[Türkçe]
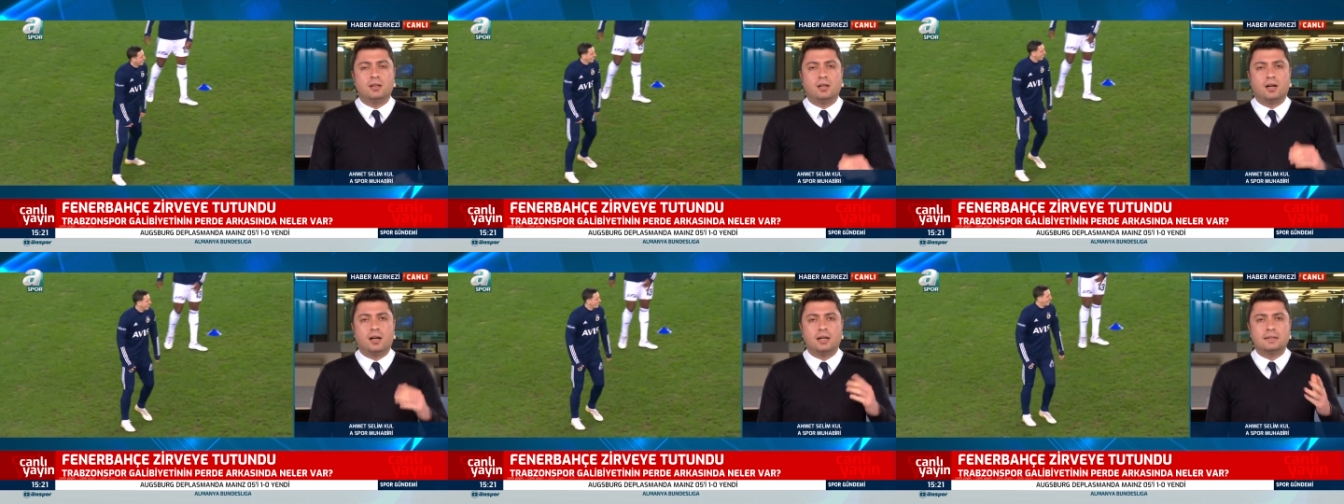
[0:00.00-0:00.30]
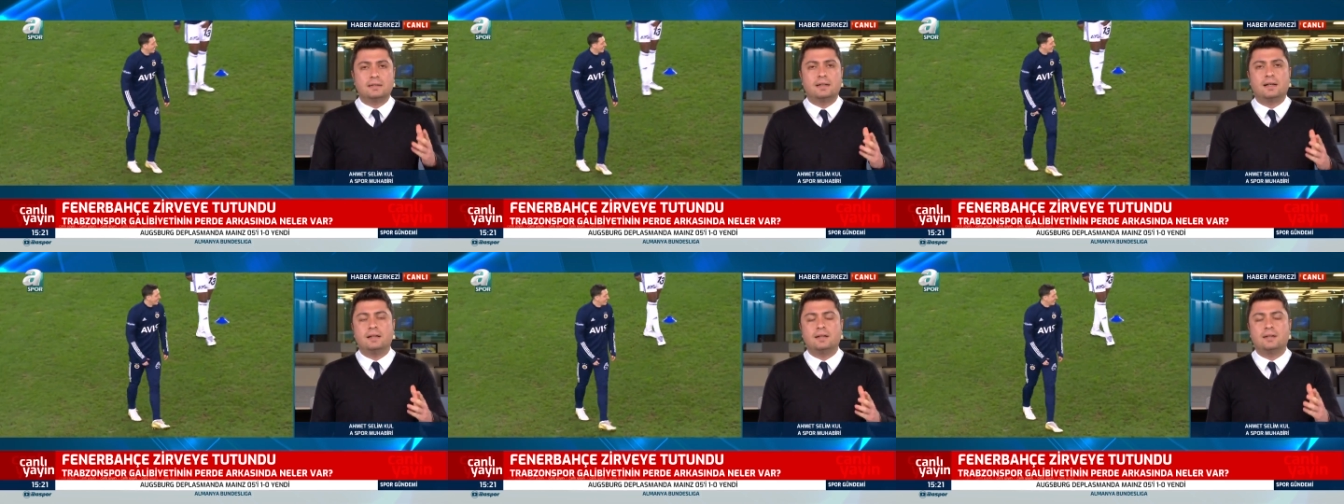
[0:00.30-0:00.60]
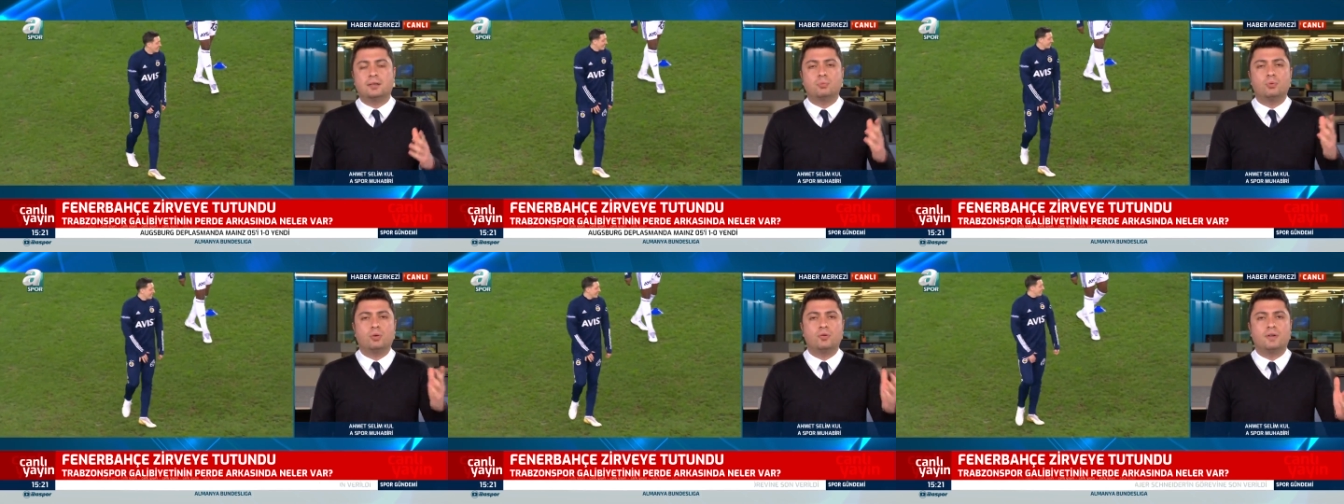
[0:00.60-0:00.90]
Antalya
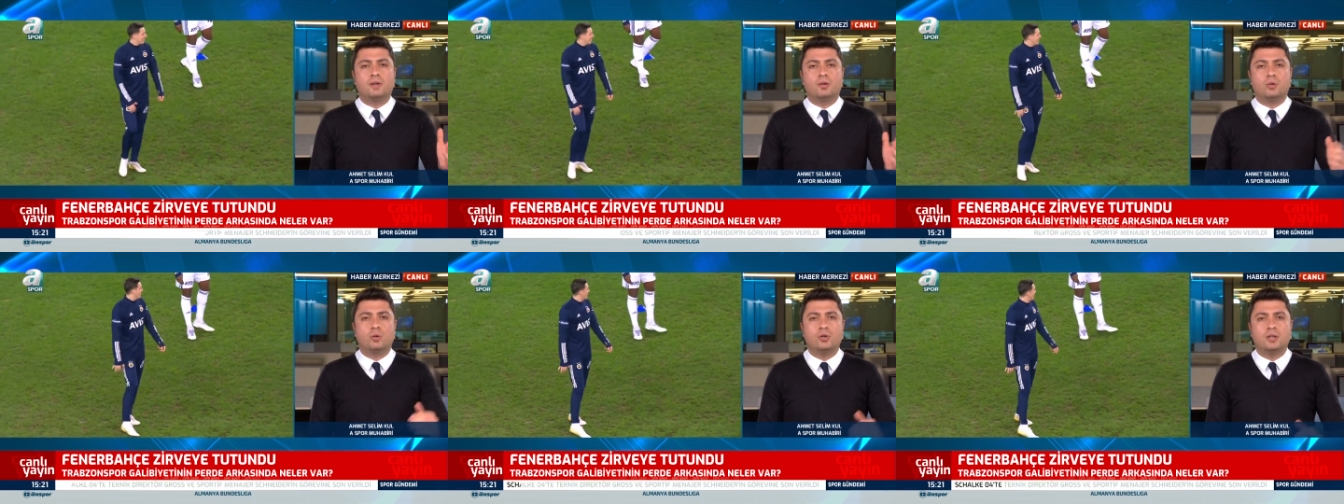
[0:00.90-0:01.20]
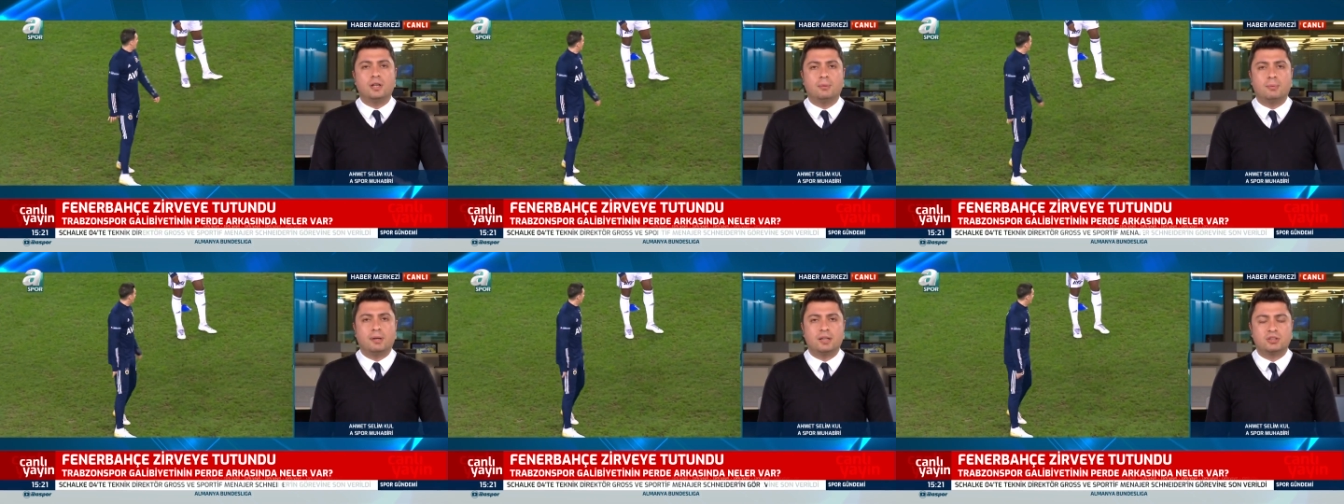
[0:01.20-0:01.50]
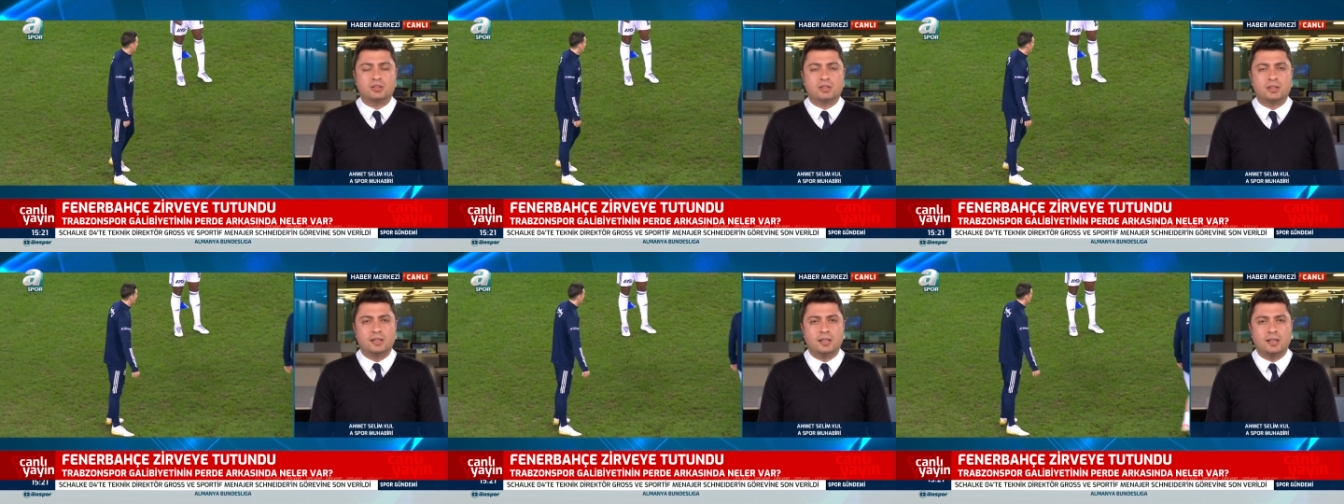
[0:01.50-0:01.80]
Spor ve Konya
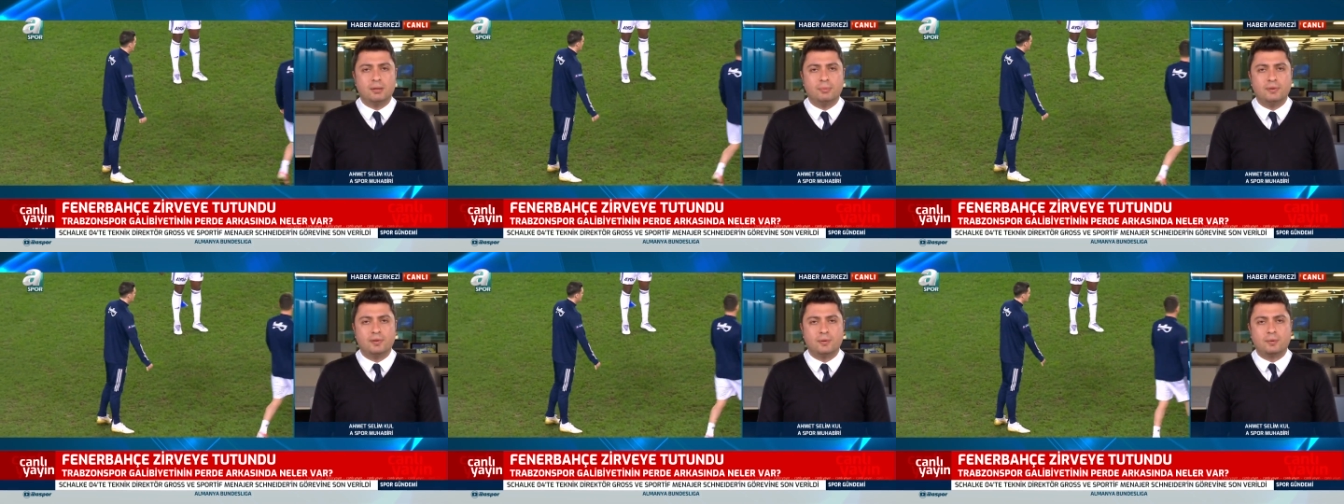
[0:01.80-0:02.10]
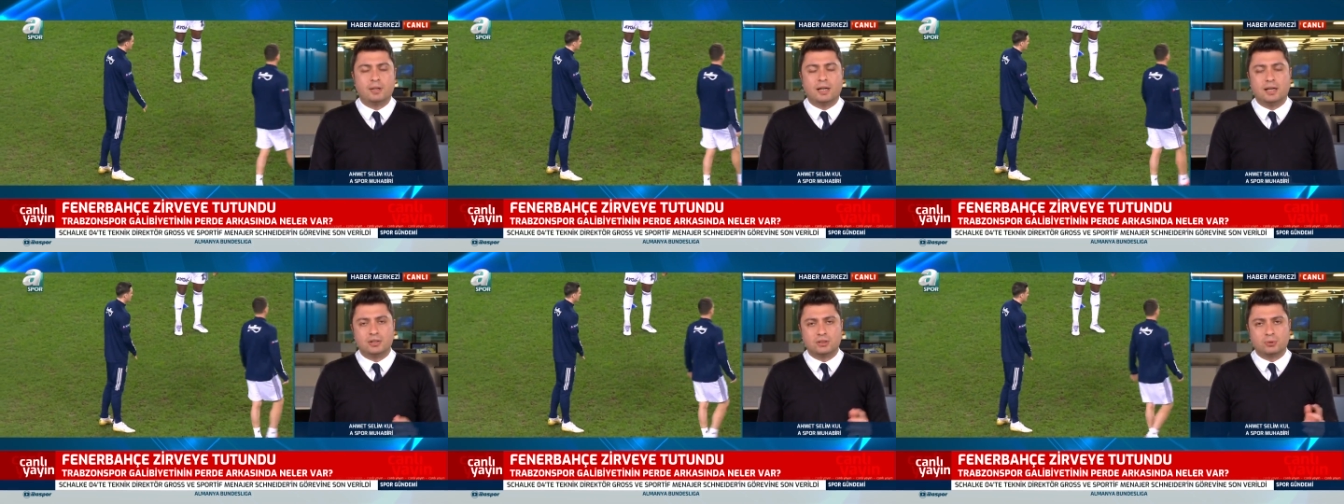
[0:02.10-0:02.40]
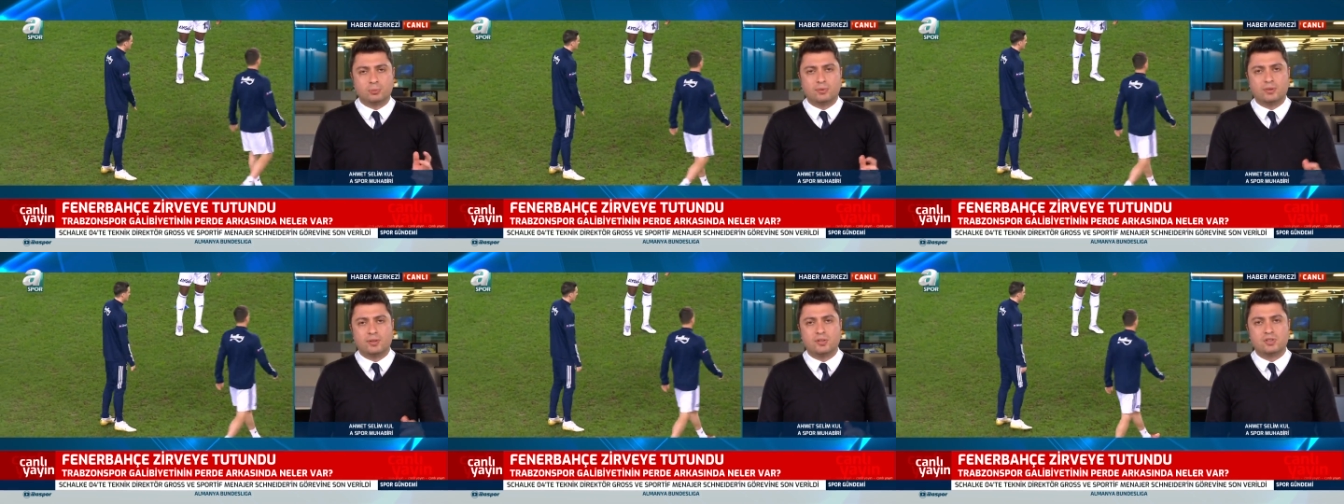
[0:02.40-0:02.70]
maçlarında bizim
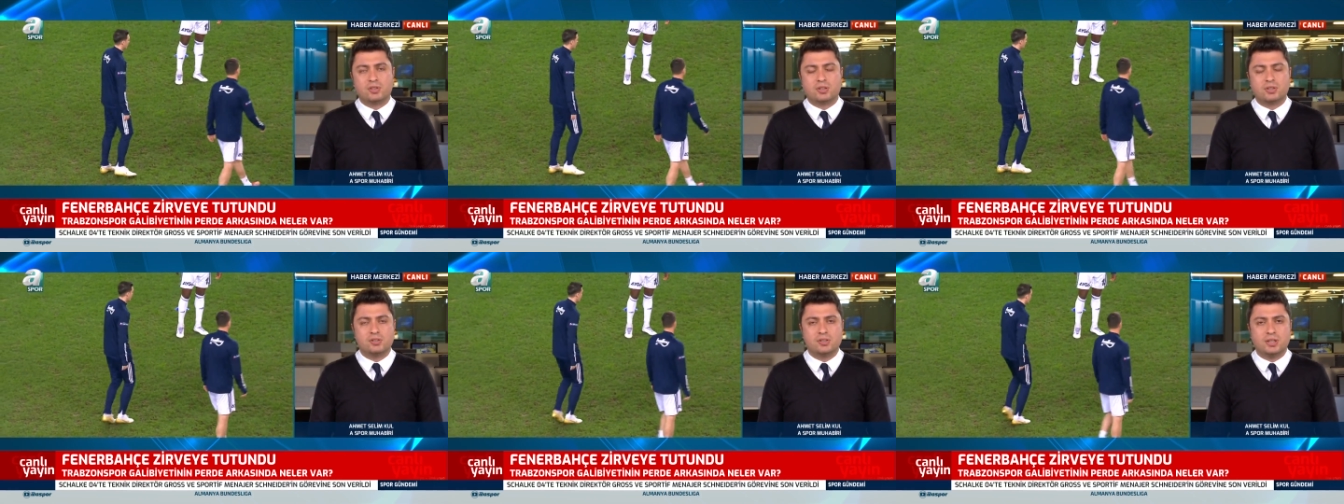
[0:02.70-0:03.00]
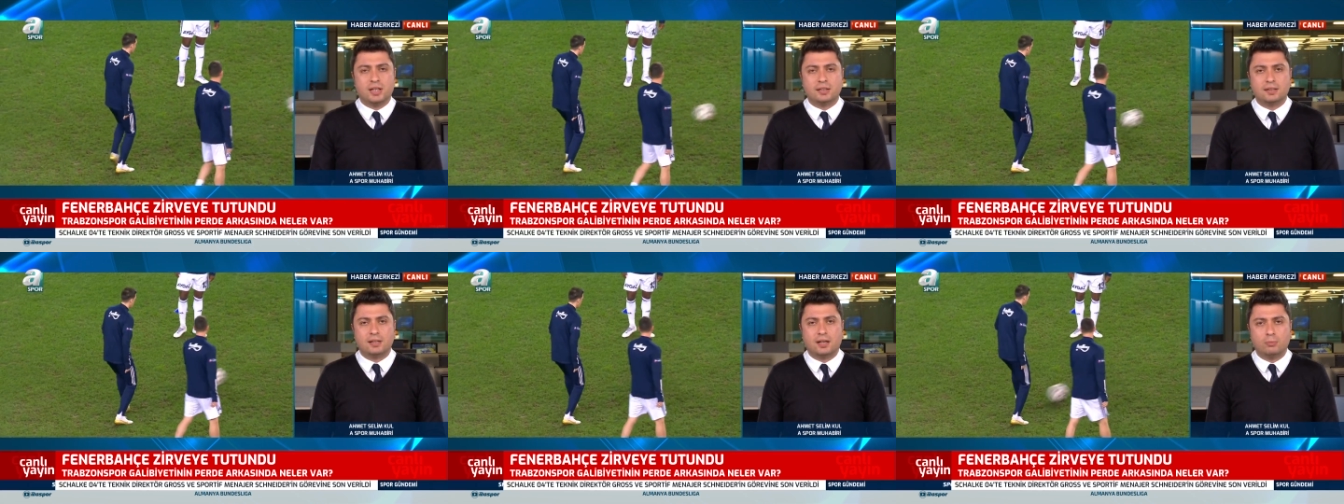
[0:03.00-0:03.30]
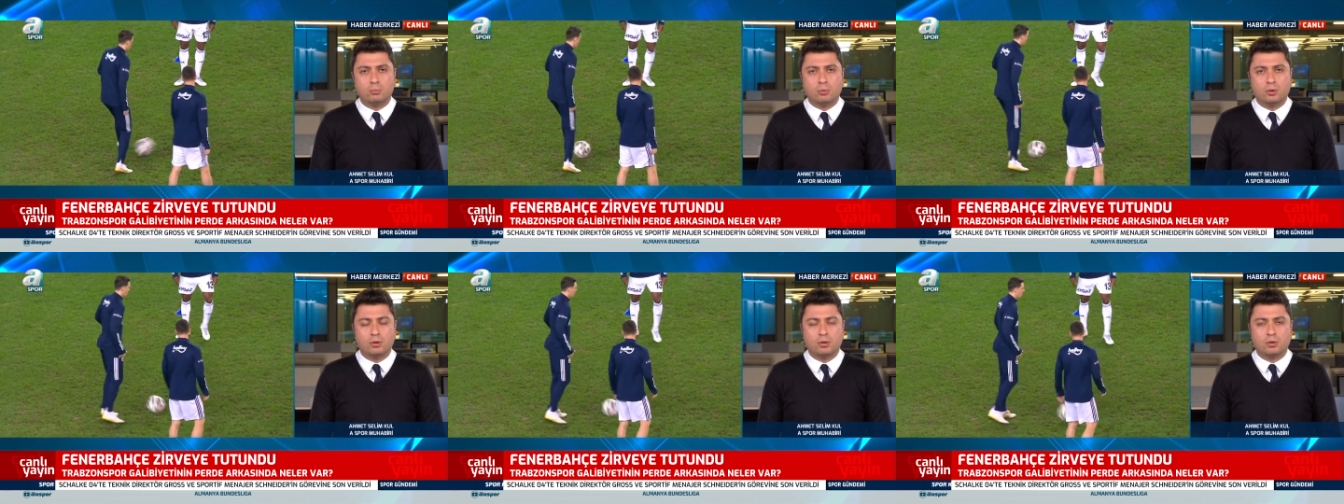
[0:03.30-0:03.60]
karşımıza çıkacak
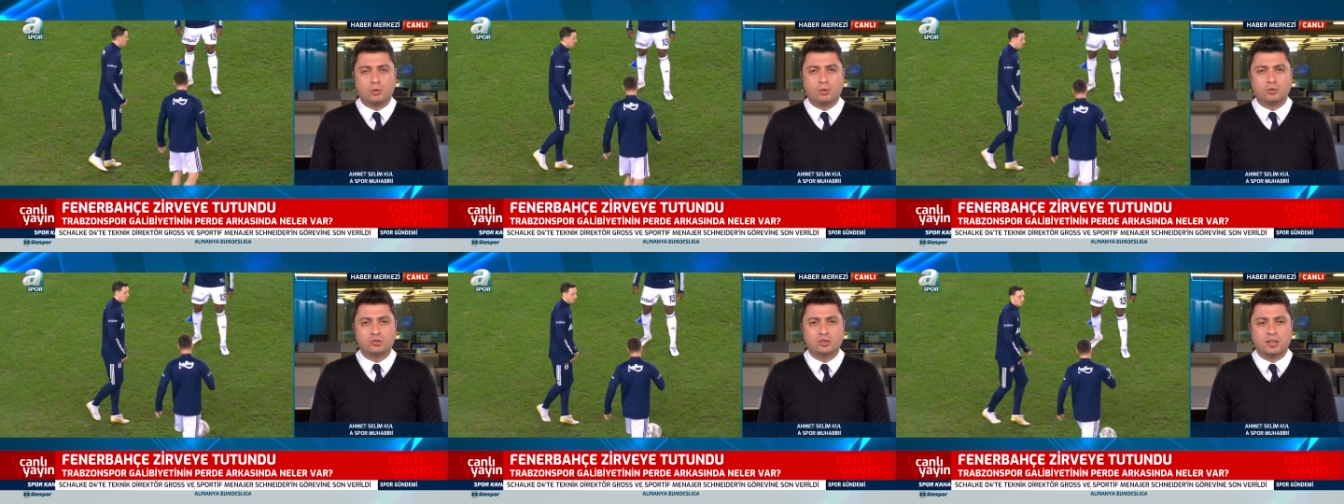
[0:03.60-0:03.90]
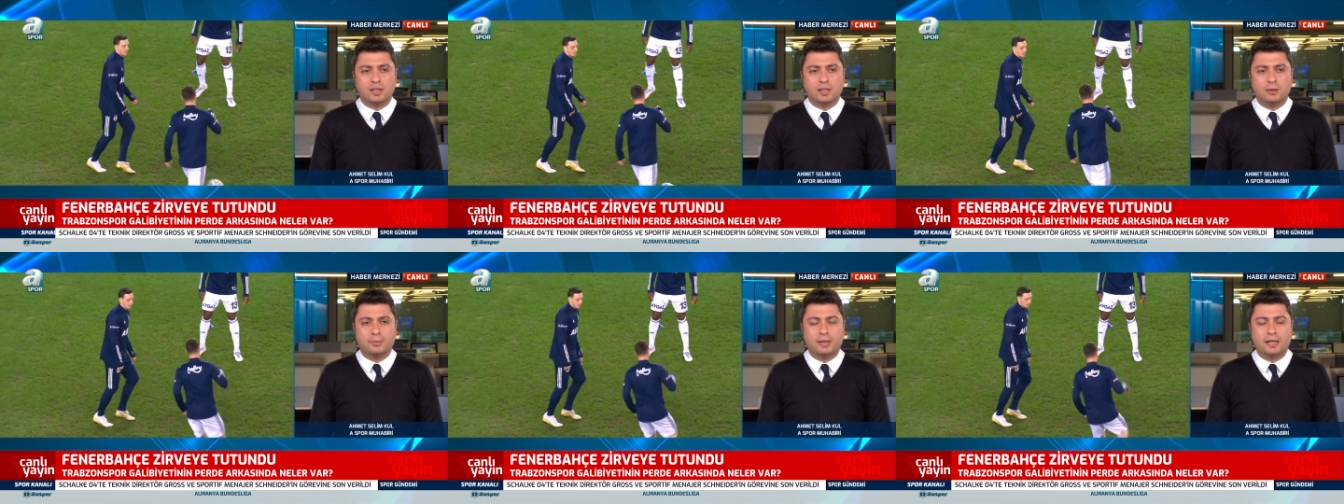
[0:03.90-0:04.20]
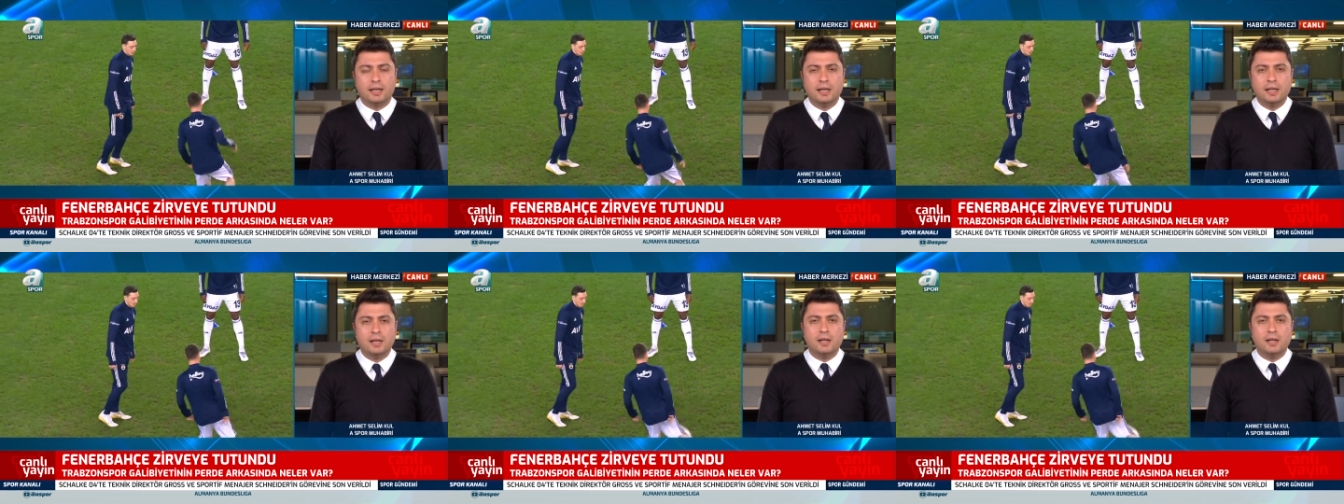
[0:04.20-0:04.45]
tablolar olacak ama